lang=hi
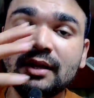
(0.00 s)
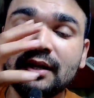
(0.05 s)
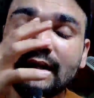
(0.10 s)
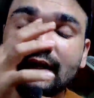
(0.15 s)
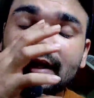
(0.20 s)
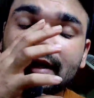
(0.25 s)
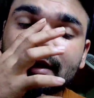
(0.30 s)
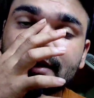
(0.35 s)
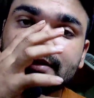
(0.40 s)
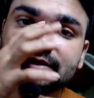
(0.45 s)

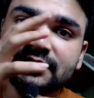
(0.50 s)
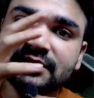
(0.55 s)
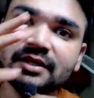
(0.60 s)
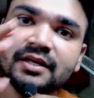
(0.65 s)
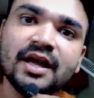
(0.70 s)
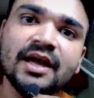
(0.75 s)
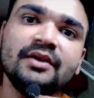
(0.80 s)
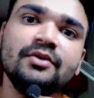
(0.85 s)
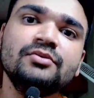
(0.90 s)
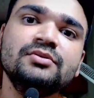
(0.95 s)
लेकिन
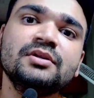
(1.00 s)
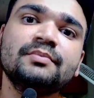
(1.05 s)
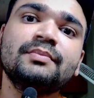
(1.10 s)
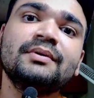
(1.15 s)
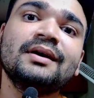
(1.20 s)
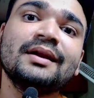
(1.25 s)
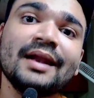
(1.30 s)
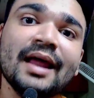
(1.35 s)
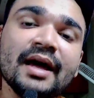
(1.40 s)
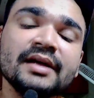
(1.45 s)
सीनारी
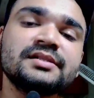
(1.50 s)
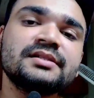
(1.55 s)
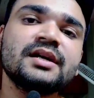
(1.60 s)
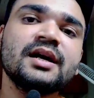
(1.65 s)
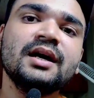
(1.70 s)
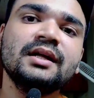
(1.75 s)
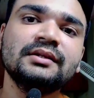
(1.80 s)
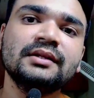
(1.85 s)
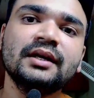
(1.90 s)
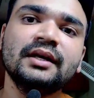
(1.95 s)
जब क्लैश
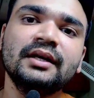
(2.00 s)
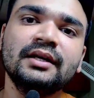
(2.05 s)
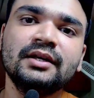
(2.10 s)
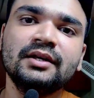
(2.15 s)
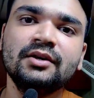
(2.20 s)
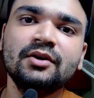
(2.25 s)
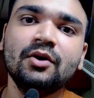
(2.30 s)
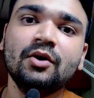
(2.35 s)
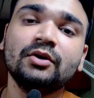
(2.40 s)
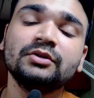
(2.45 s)
का आता है
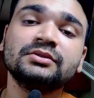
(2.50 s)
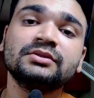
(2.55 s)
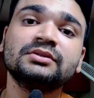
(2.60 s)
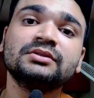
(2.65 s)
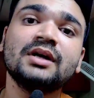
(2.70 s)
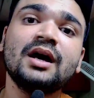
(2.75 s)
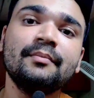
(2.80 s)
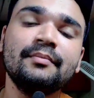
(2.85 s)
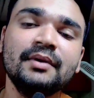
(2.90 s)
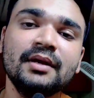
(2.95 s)
और
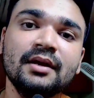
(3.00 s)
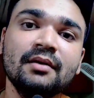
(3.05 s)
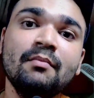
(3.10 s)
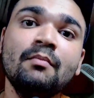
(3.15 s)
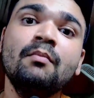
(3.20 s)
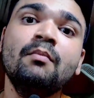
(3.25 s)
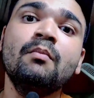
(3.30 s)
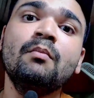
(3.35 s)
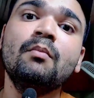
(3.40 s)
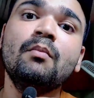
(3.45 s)
सामने
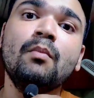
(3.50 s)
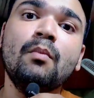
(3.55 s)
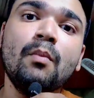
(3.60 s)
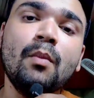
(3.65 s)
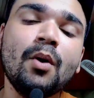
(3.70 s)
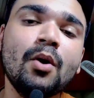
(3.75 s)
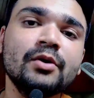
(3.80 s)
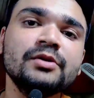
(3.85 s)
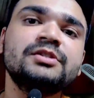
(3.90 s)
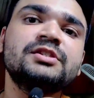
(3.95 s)

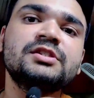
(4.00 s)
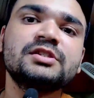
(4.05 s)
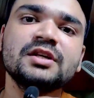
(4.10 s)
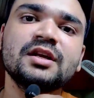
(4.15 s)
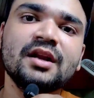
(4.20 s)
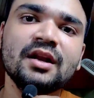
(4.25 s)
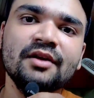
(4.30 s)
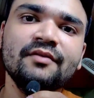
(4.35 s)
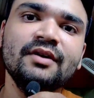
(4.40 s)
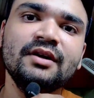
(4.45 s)

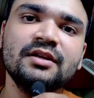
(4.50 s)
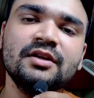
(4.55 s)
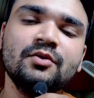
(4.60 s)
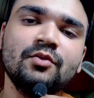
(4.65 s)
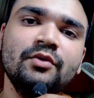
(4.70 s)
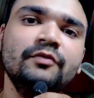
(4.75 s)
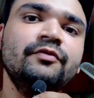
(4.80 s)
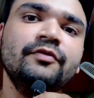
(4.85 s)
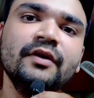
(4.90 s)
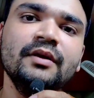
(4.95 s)
मॉन्स्टर लेवल की
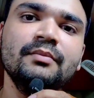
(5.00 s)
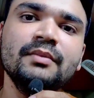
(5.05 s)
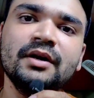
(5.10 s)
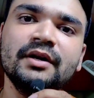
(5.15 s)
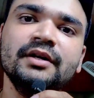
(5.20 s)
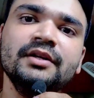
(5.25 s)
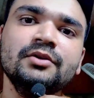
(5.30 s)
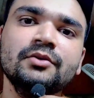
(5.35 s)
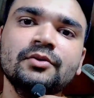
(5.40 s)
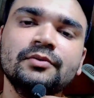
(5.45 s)
कोई फिल्म
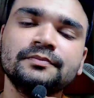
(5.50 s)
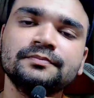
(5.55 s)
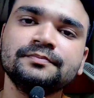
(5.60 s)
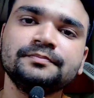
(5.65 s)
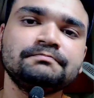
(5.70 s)
खड़ी हो